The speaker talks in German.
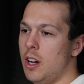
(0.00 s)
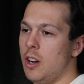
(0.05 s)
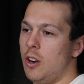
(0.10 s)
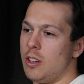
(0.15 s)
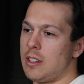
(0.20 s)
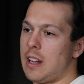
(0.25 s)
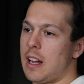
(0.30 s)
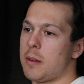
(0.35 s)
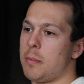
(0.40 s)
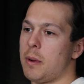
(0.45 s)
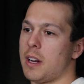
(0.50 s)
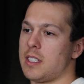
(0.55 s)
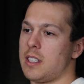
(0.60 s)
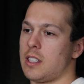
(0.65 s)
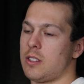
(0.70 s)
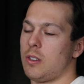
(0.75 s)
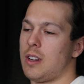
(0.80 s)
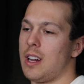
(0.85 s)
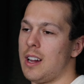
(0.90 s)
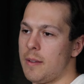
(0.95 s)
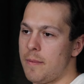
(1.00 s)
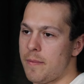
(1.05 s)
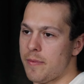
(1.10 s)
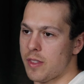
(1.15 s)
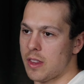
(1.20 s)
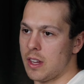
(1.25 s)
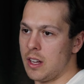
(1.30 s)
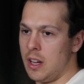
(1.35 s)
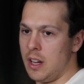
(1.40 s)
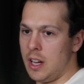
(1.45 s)
Und da habe ich mir gesagt, okay,
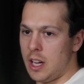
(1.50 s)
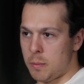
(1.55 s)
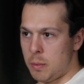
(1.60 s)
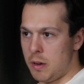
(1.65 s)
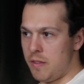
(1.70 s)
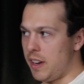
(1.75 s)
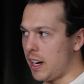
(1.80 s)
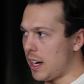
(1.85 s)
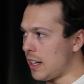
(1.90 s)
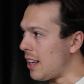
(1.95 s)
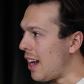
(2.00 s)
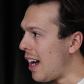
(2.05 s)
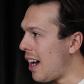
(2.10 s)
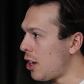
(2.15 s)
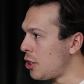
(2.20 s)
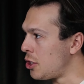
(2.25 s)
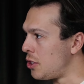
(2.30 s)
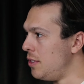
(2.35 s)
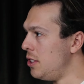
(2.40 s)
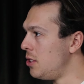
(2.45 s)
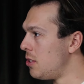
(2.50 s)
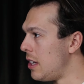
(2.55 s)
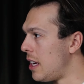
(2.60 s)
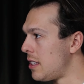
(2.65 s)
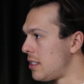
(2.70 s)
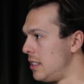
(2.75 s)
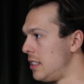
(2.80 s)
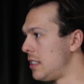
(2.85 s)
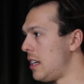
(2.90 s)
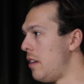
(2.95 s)
ich bin vegetarisch, wieso
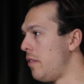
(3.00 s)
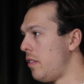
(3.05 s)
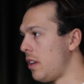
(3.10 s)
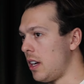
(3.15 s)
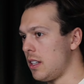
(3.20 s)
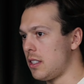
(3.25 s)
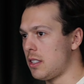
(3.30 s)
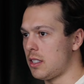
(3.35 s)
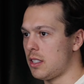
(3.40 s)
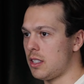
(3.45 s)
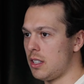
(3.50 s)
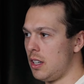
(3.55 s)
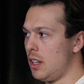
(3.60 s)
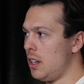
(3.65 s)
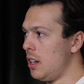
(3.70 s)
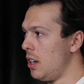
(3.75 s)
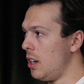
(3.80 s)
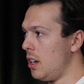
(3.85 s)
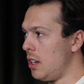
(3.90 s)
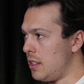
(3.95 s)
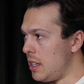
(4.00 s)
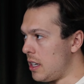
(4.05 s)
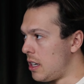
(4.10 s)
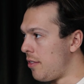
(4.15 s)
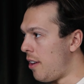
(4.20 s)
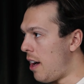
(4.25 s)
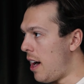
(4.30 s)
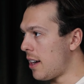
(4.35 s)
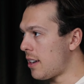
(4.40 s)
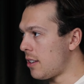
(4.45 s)
lasse ich nicht einfach jetzt den
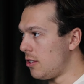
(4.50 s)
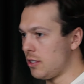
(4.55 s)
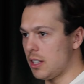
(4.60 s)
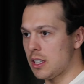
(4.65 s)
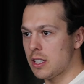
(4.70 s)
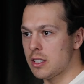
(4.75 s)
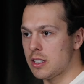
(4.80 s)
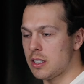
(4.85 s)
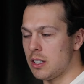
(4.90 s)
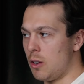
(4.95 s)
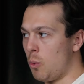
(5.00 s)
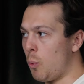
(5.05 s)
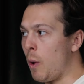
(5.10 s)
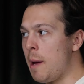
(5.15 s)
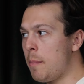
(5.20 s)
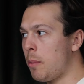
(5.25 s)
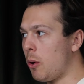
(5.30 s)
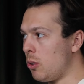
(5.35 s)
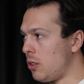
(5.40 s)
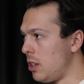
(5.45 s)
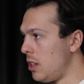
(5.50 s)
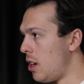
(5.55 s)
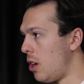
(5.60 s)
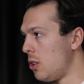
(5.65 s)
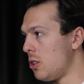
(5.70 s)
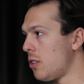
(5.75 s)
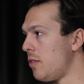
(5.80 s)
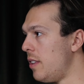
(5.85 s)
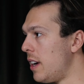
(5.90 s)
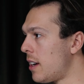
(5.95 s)
Quark und das Whey-Protein
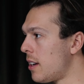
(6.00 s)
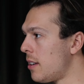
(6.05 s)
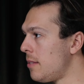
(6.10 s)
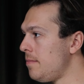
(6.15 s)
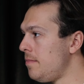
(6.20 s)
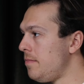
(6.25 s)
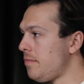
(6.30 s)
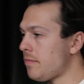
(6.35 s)
auch noch weg?